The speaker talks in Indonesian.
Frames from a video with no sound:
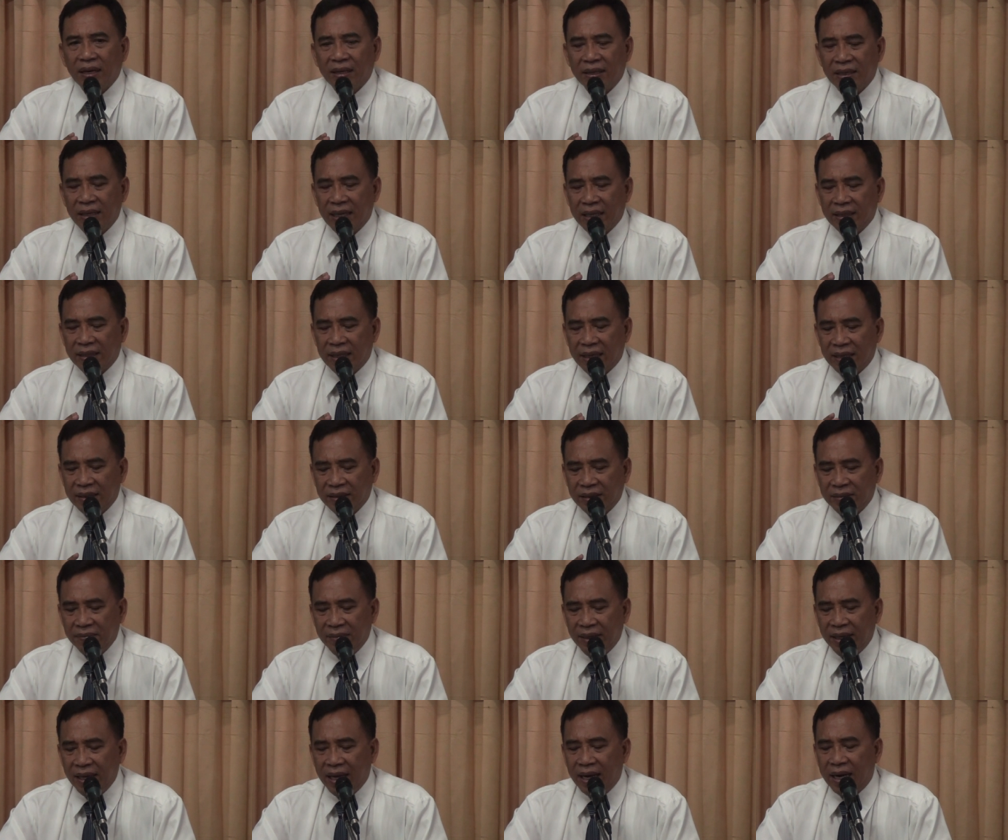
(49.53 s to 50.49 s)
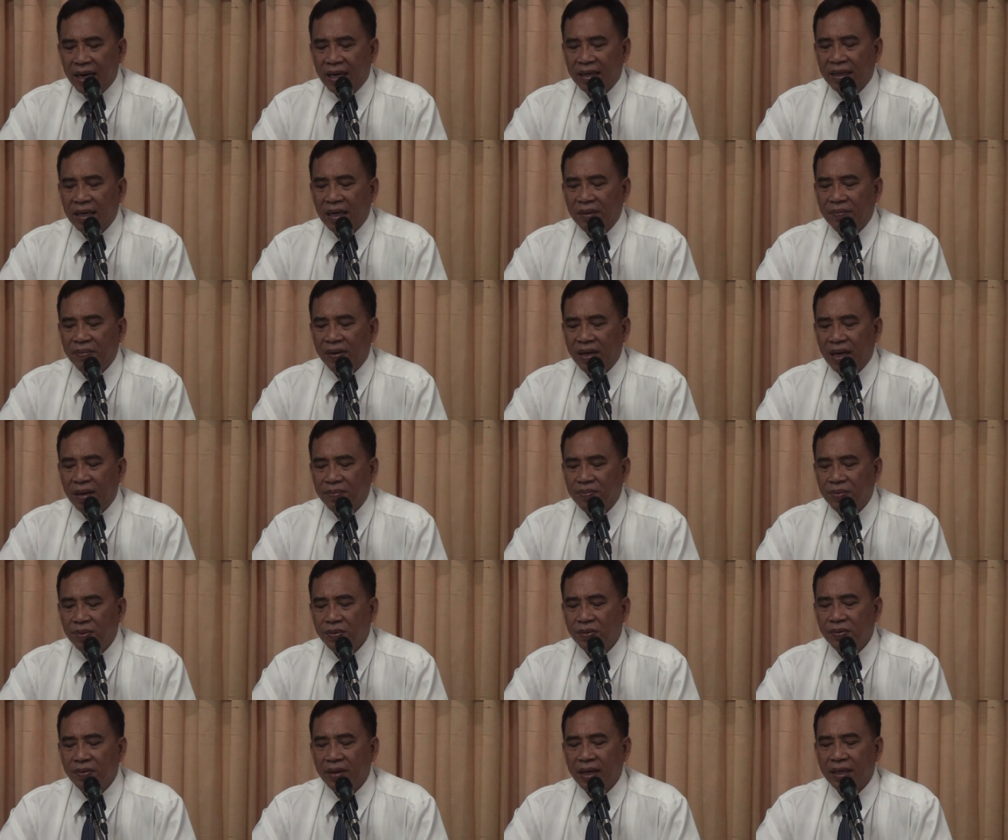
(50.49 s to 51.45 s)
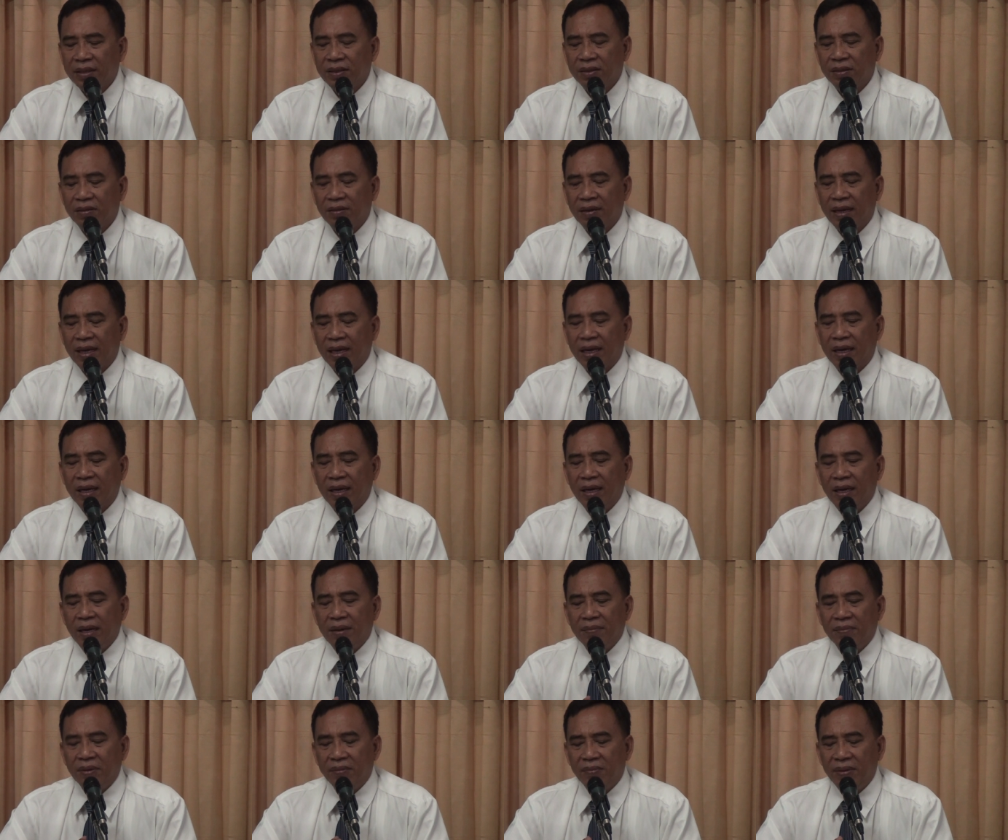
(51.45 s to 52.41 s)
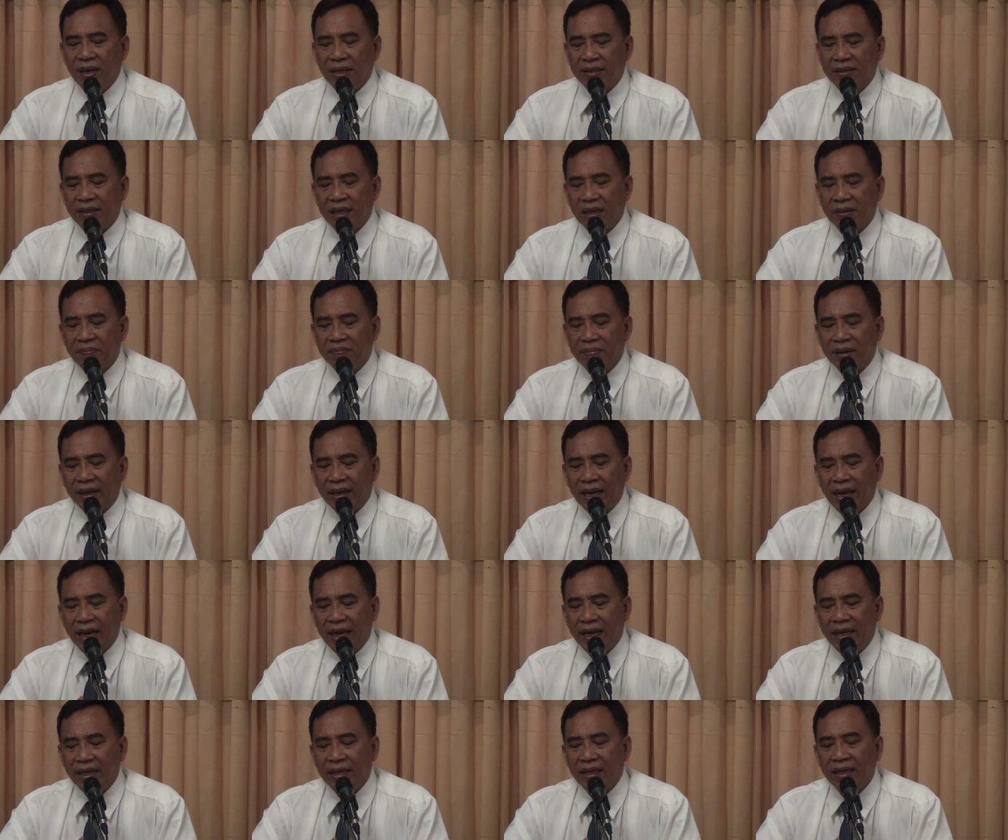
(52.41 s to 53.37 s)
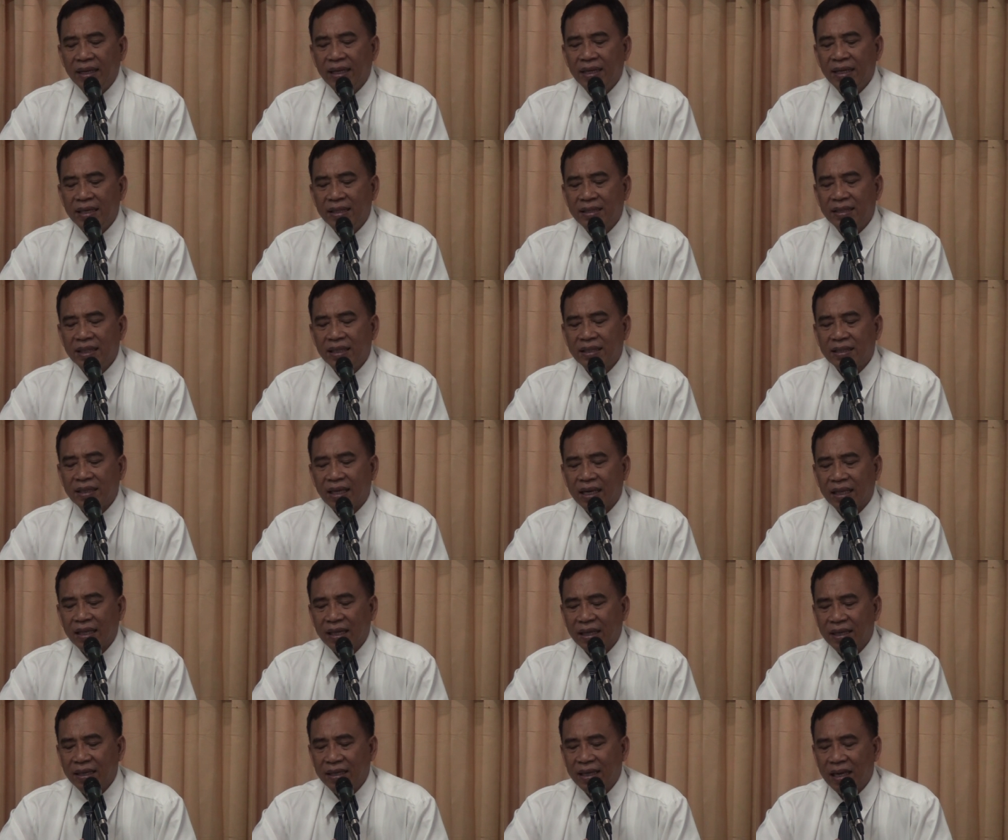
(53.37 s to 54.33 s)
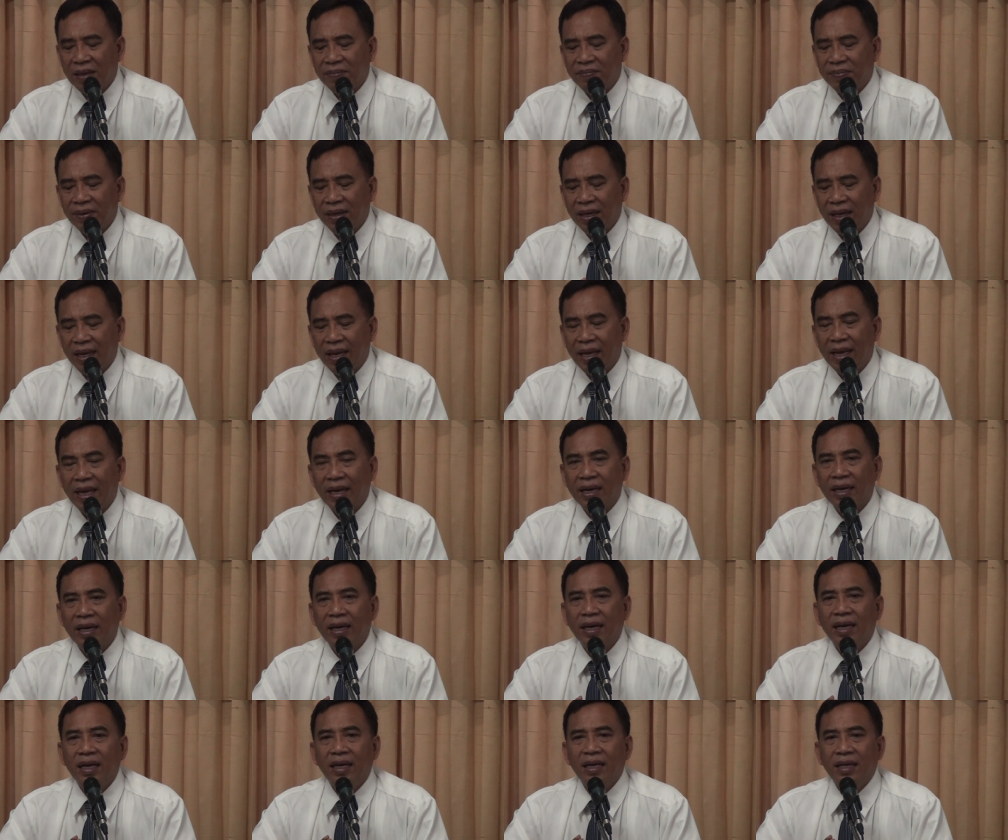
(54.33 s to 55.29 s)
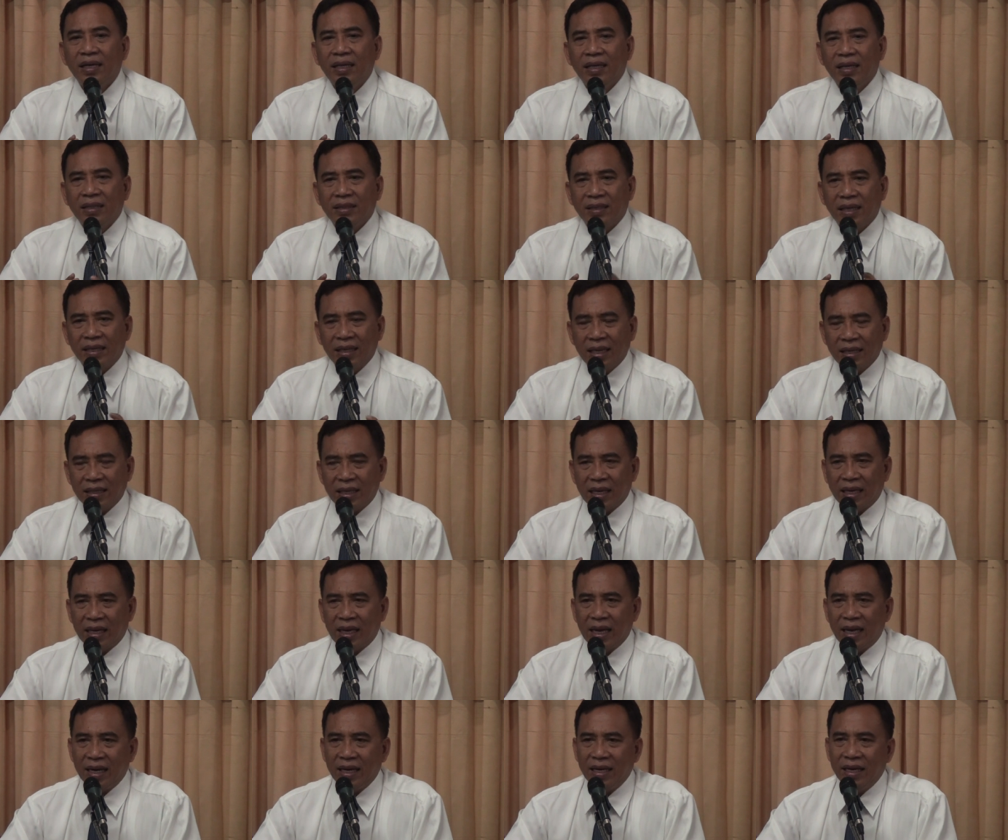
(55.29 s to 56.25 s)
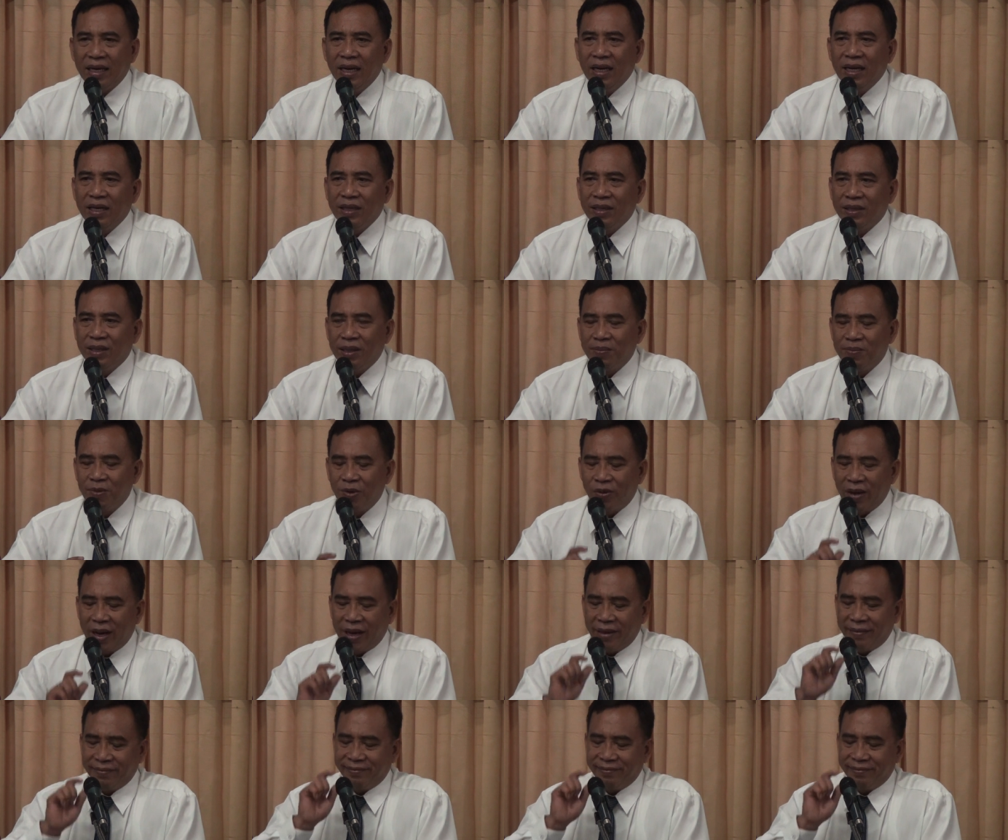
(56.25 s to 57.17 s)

kegiatan seminar dan bedah buku nasional pembelajaran PKN isi strategi dan penilaian saya nyatakan dibuka